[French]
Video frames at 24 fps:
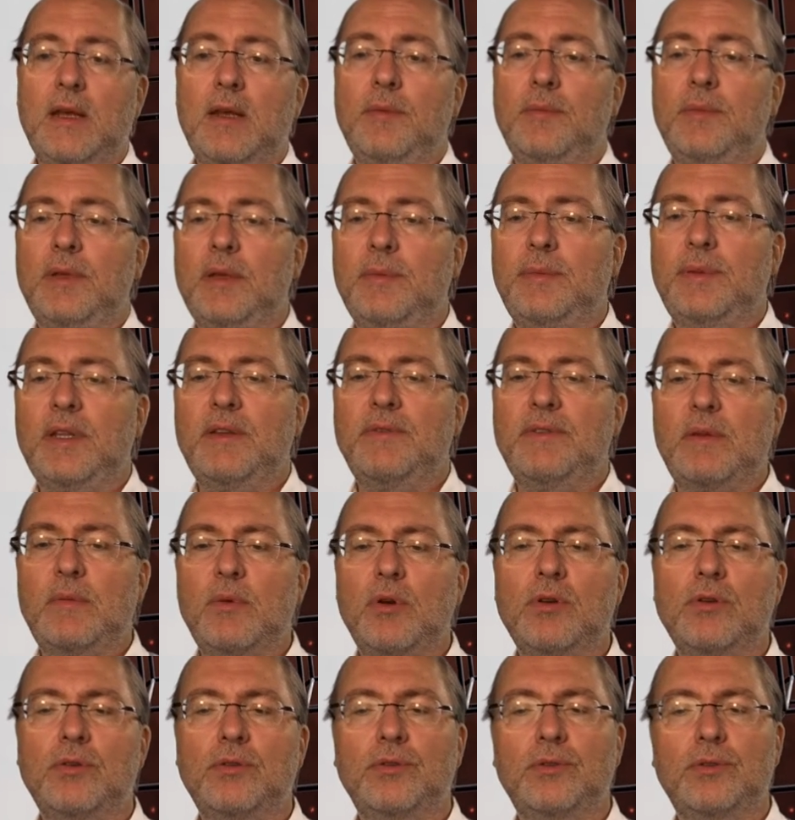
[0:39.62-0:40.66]
Mais bien
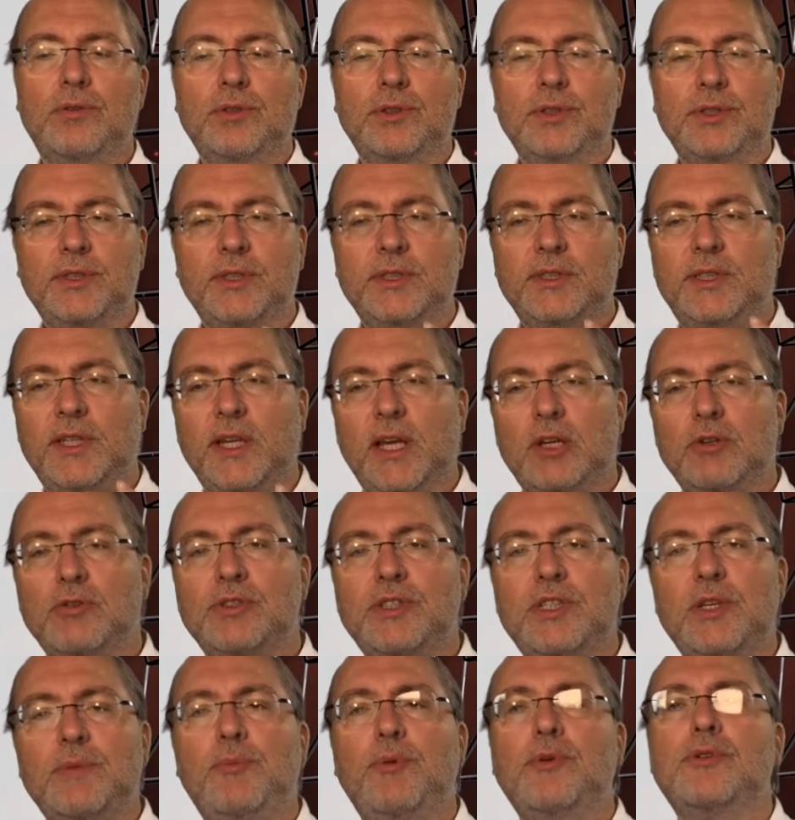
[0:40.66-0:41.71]
évidemment, euh, c'est quelque
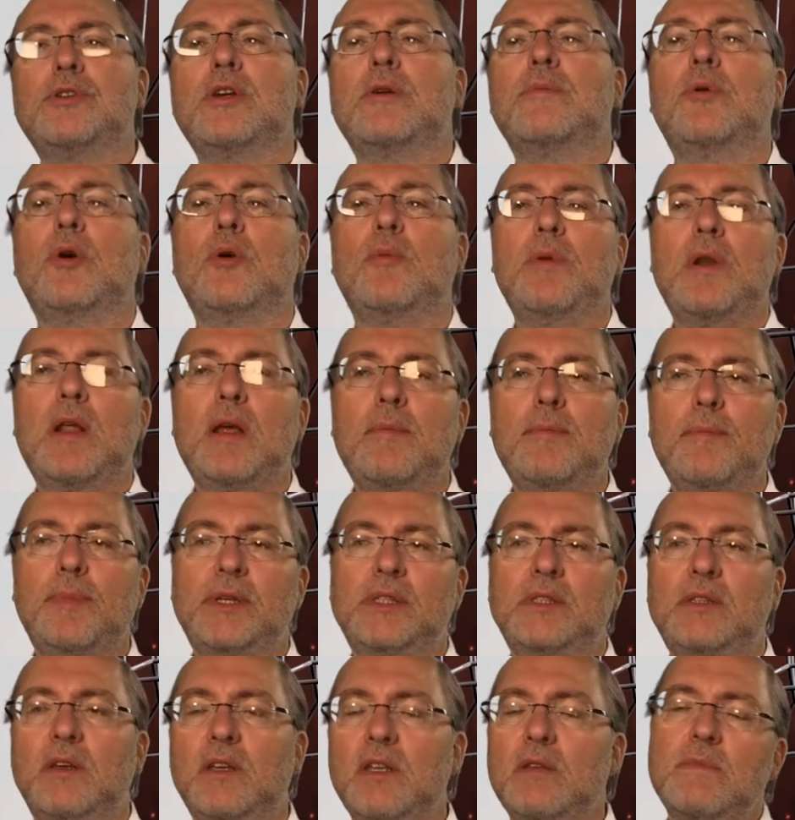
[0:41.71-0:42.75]
chose qui pose un problème
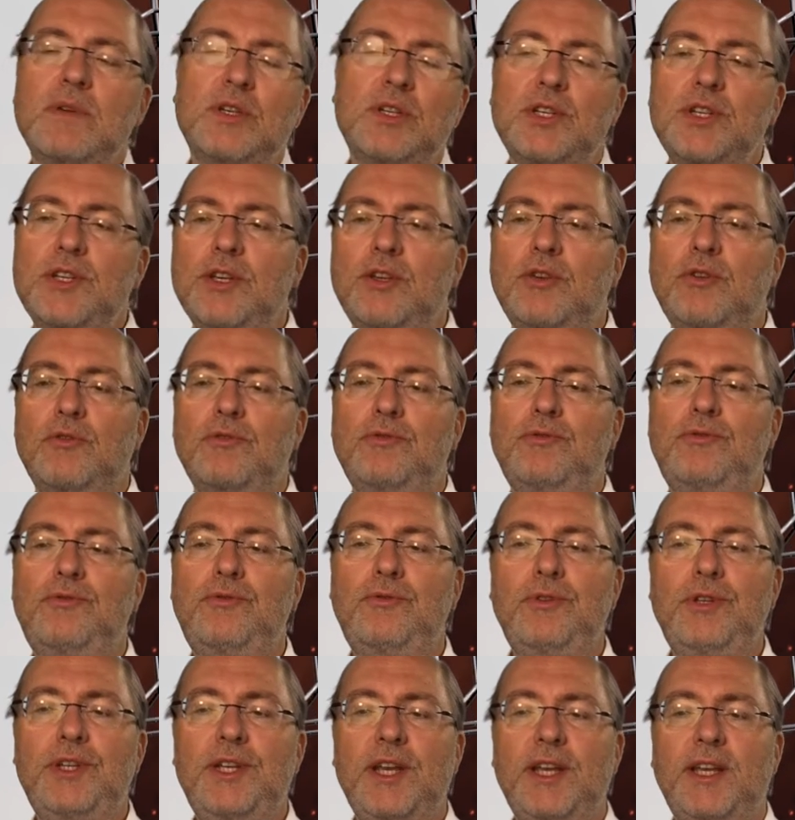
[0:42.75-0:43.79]
parce que imaginez que vous
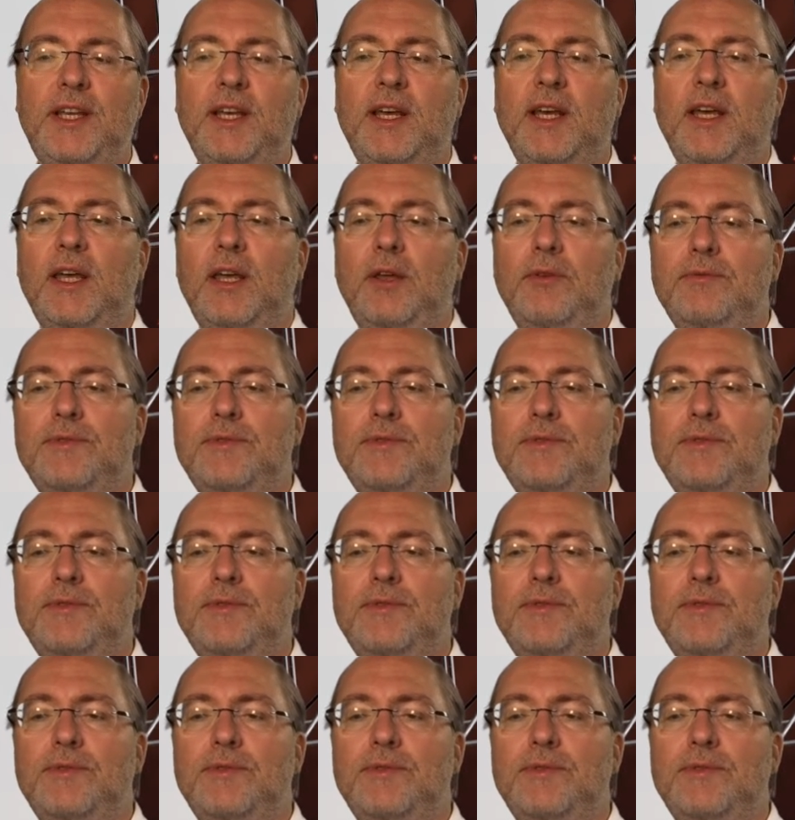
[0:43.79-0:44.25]
vouliez créer